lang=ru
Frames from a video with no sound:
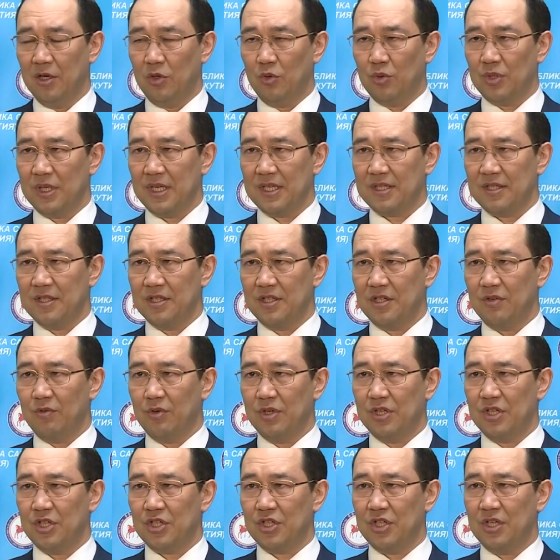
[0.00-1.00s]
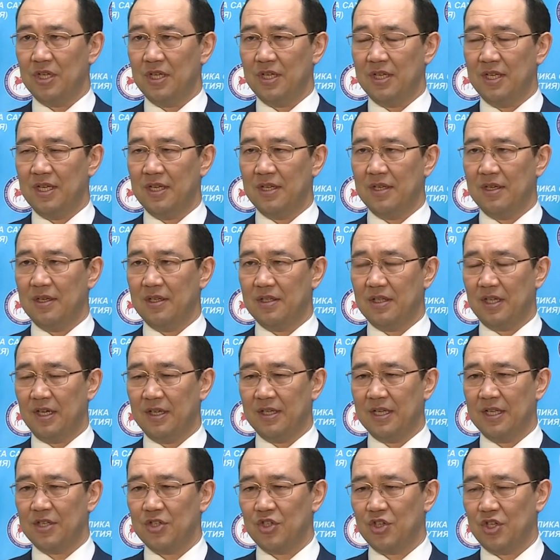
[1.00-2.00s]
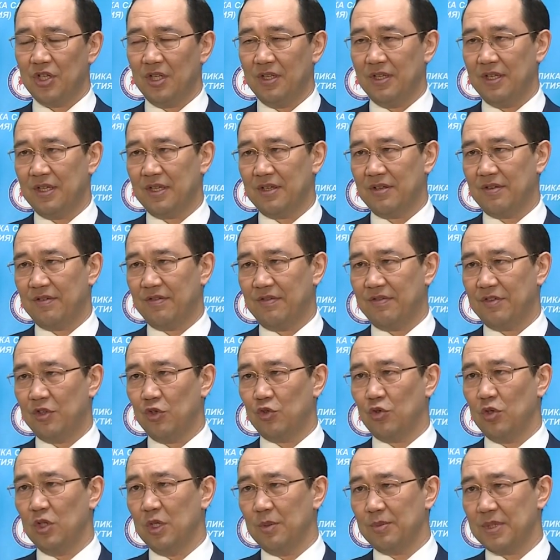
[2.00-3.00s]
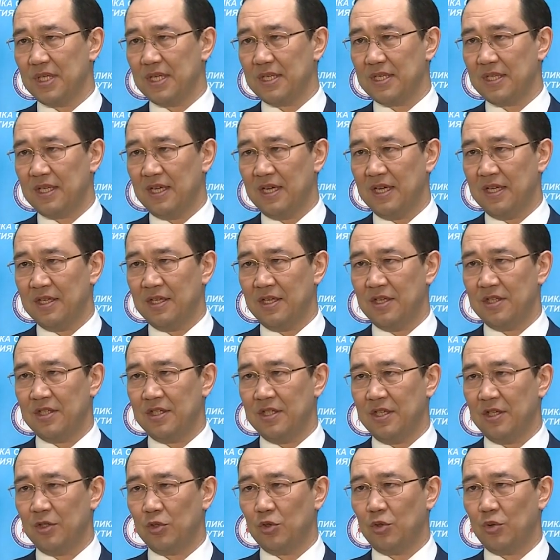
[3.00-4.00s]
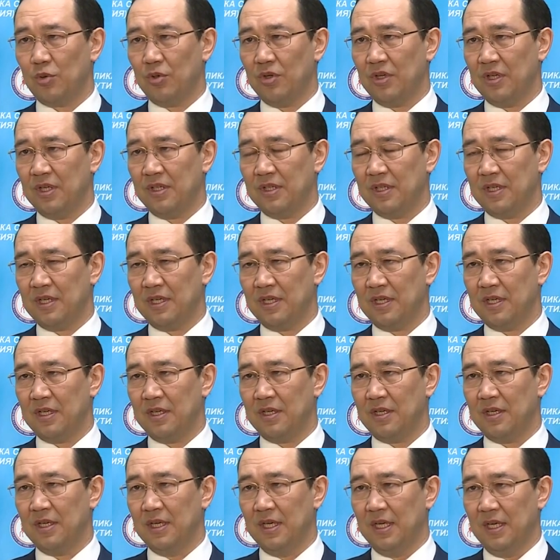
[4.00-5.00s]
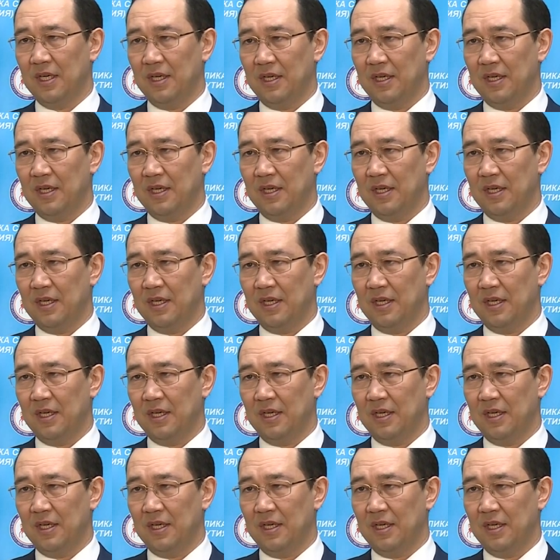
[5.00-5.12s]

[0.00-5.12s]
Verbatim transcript: У нас на сегодняшний день 13 человек в тяжелом состоянии, из них трое на